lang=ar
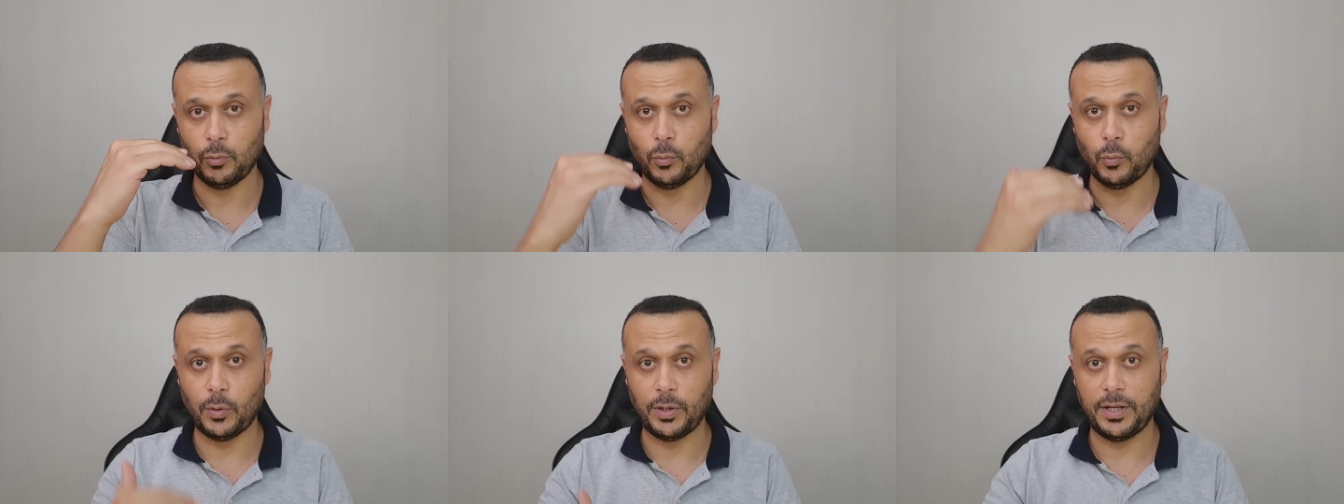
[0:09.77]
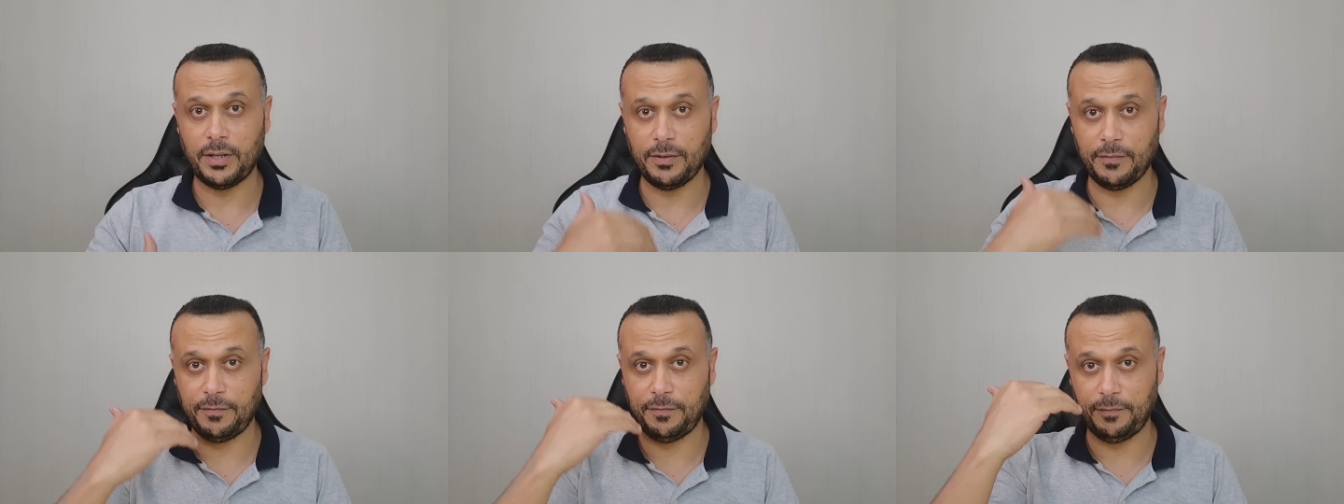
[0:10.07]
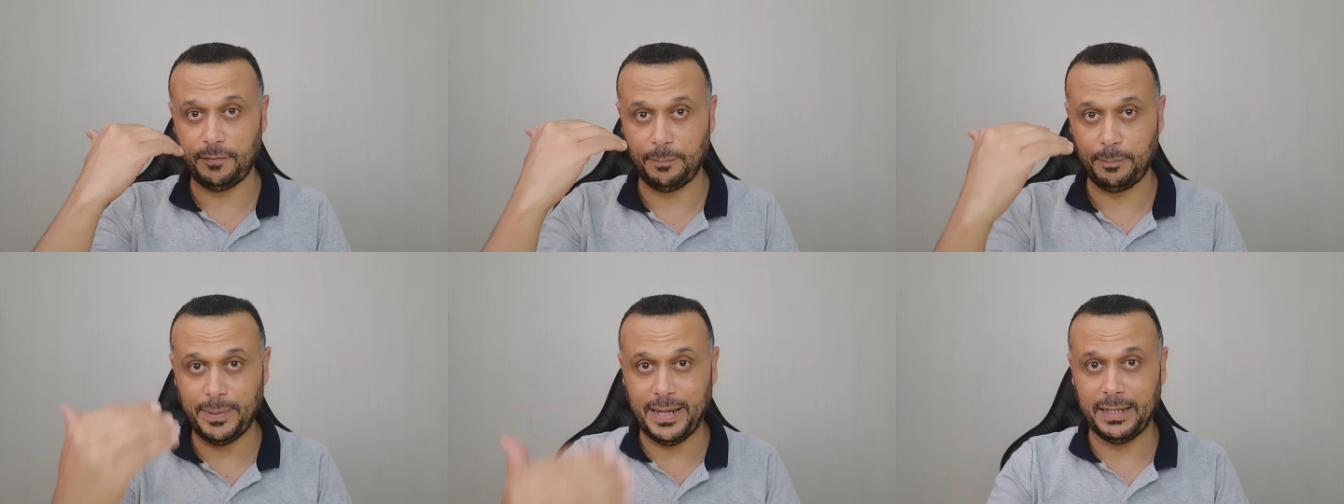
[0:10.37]

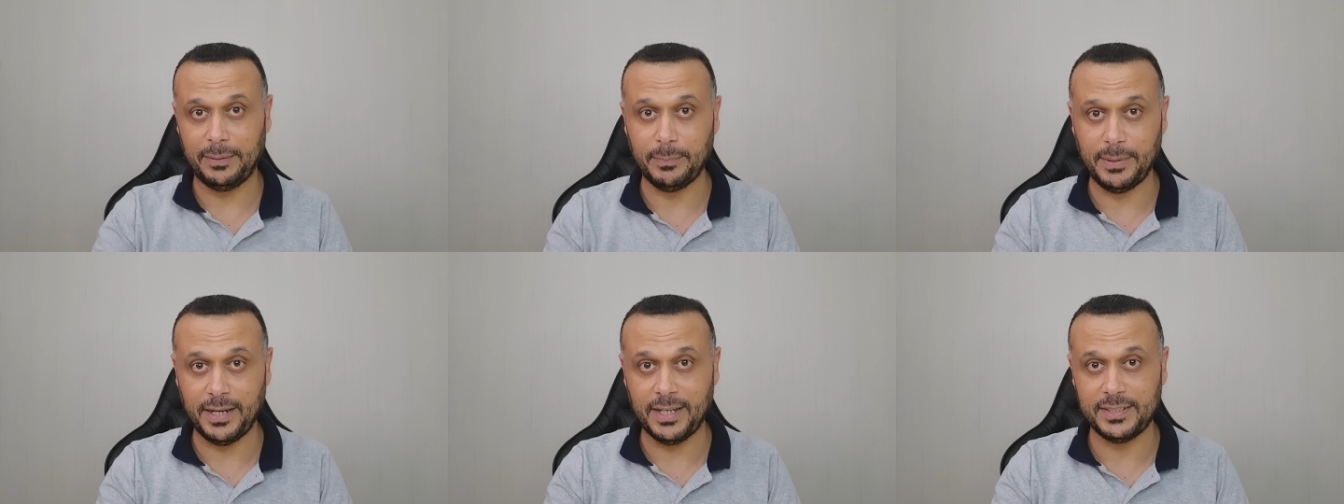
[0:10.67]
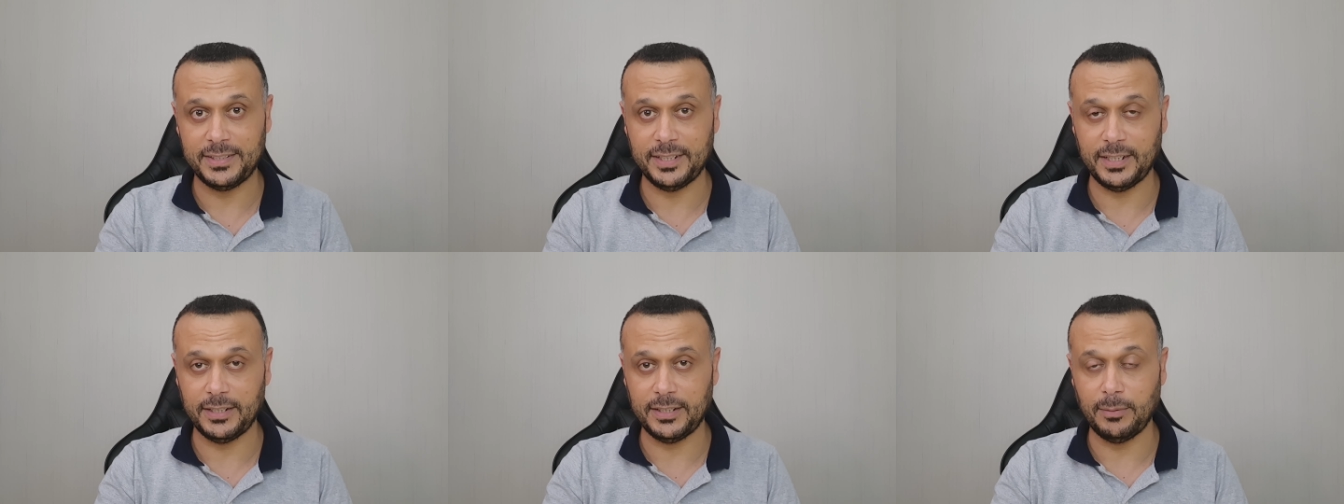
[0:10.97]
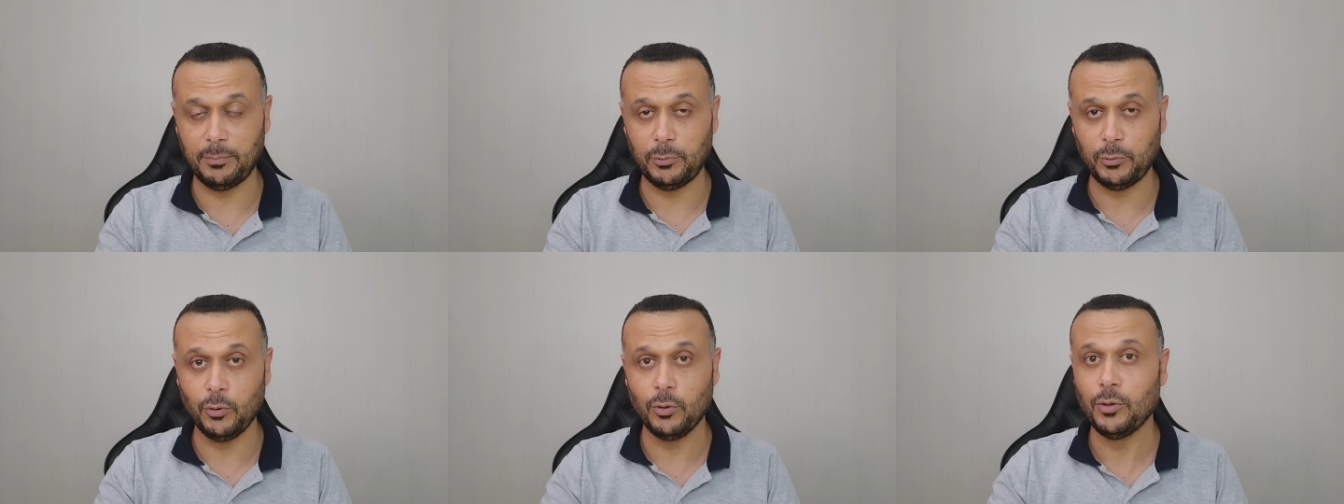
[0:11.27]
وكيف بعد ما انا
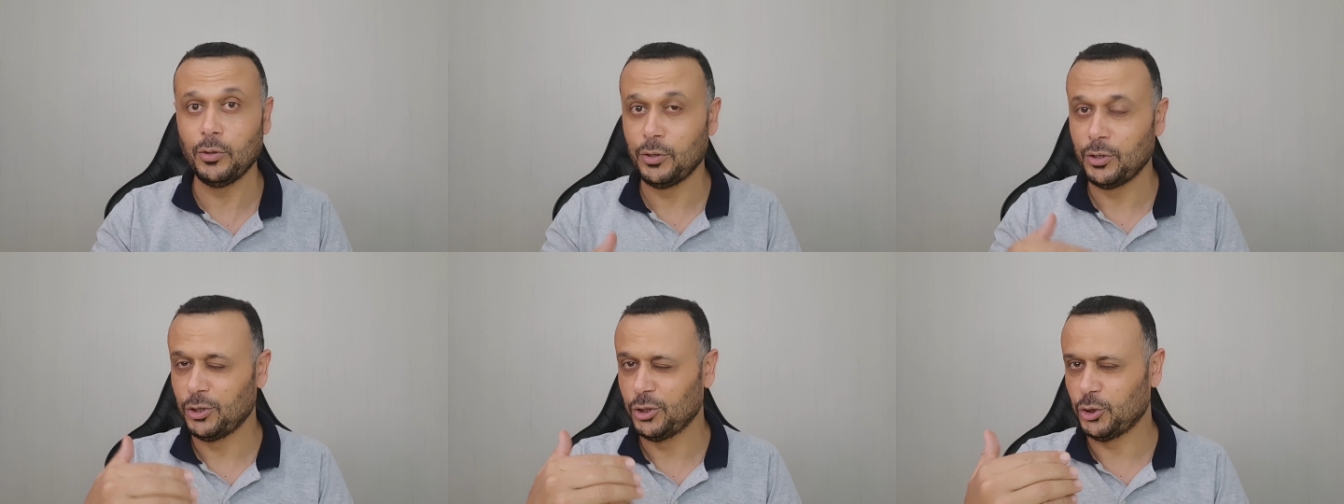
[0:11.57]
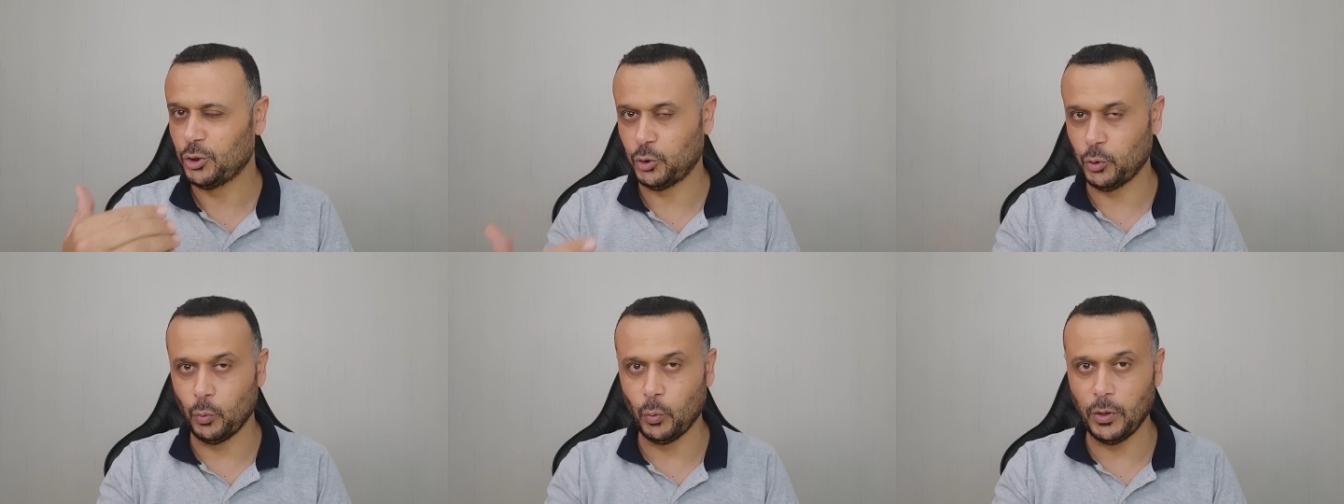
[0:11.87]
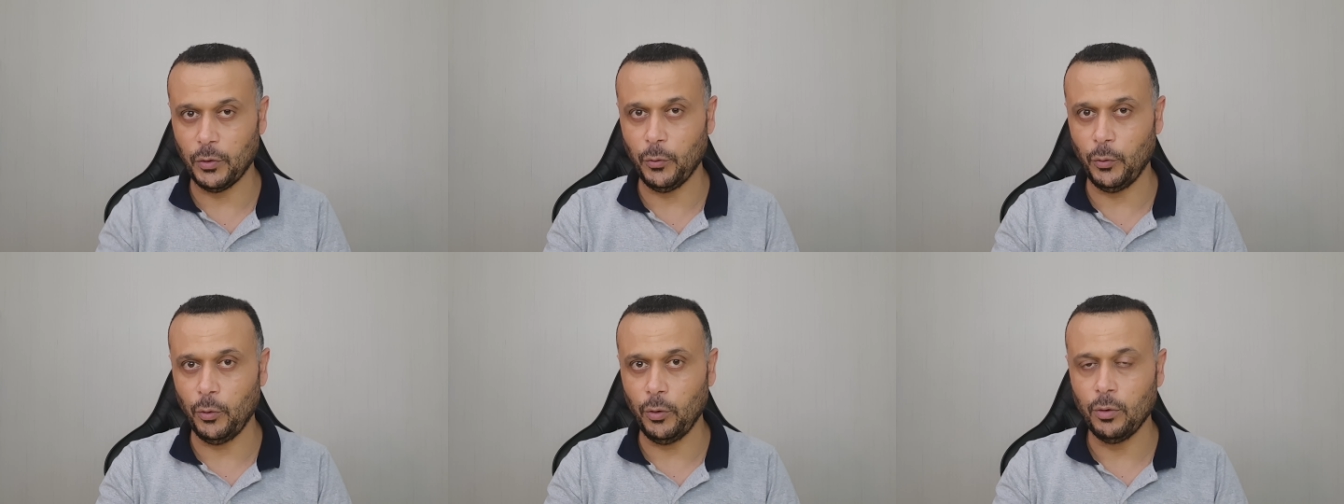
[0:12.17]
استخدمته شو
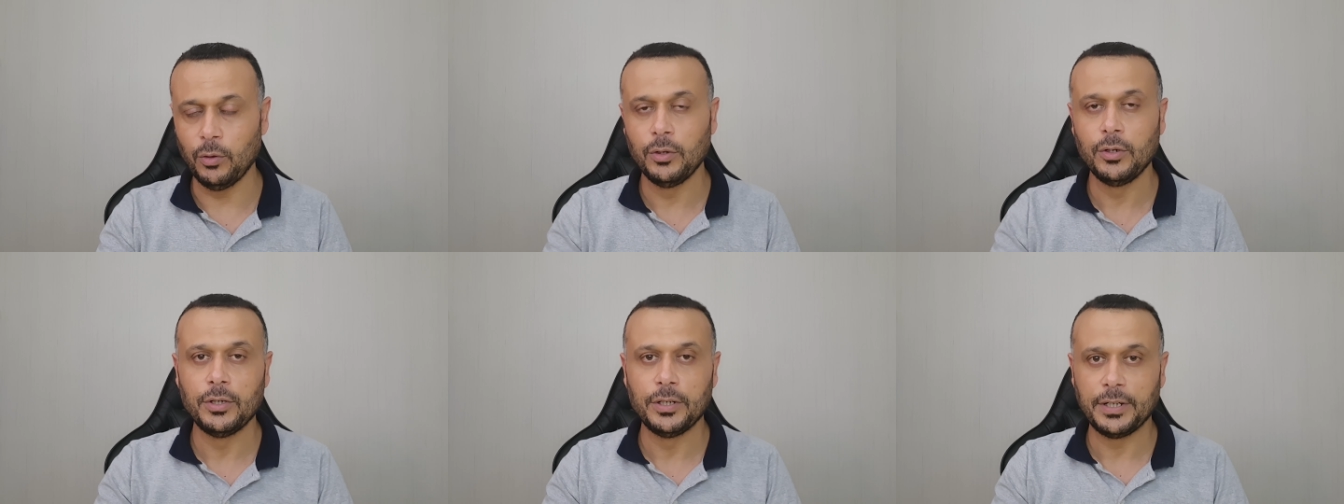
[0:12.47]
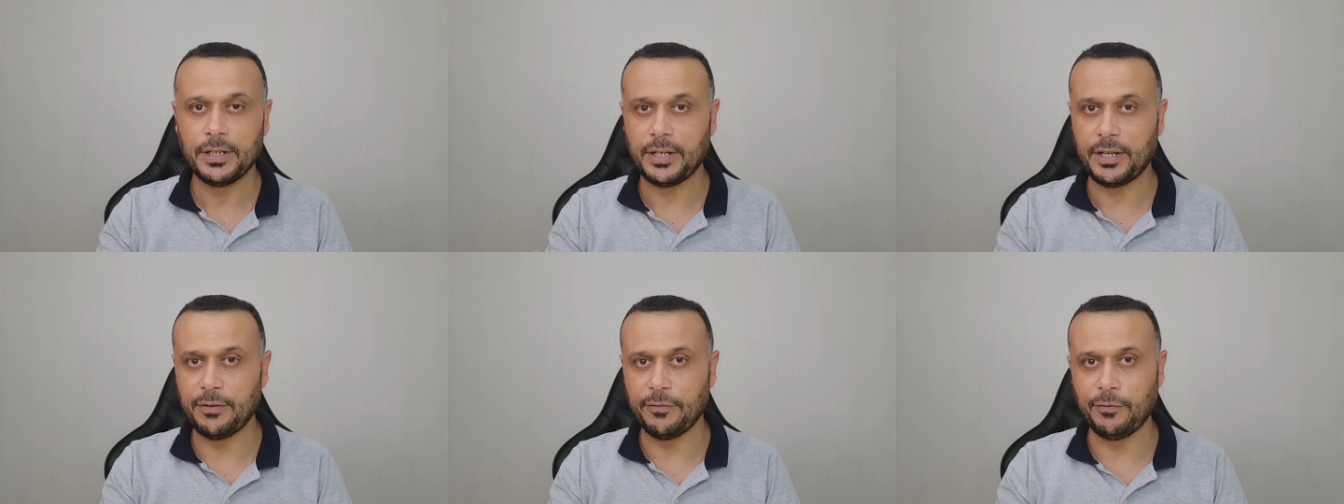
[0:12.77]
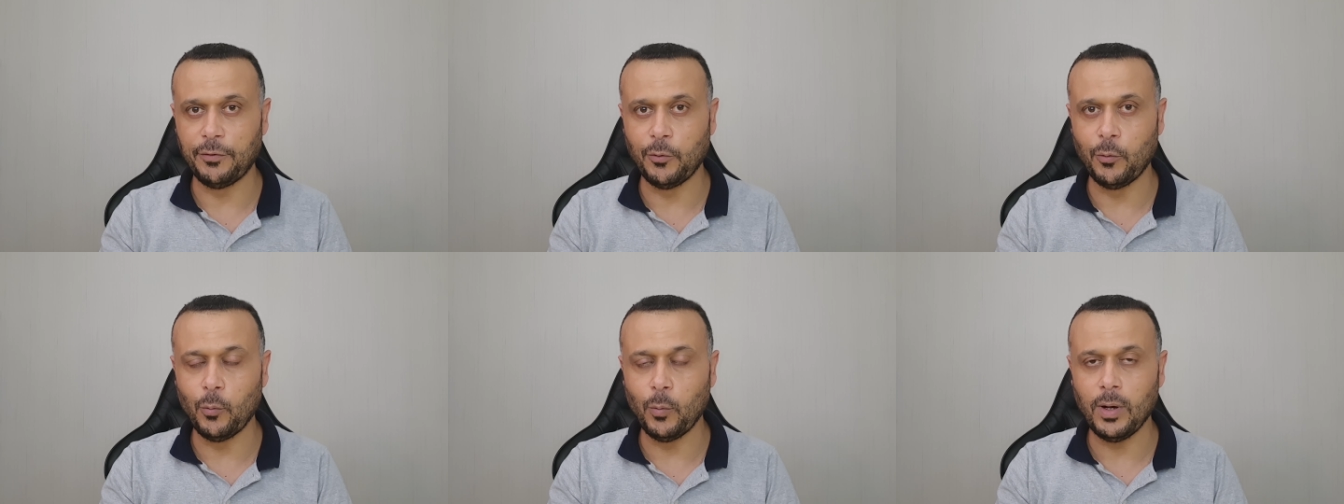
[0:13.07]
وضعه
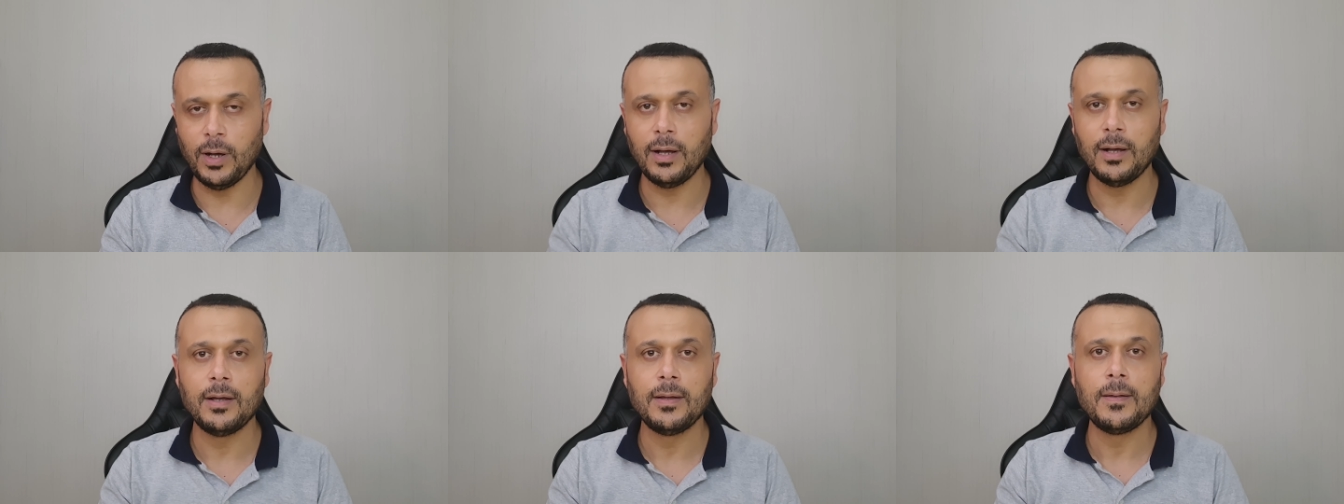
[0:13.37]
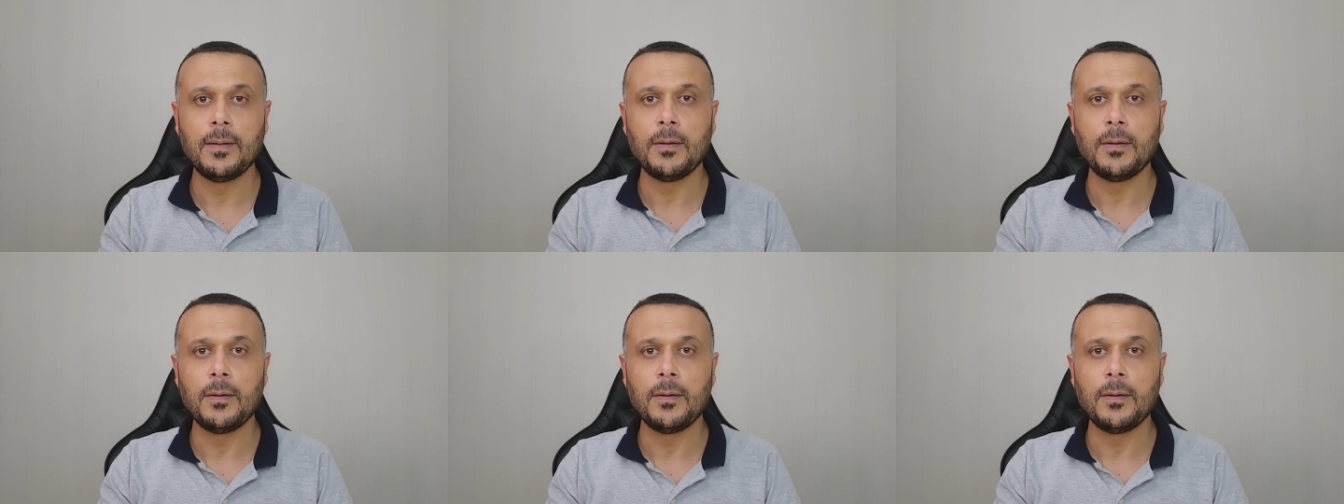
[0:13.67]
كيف هو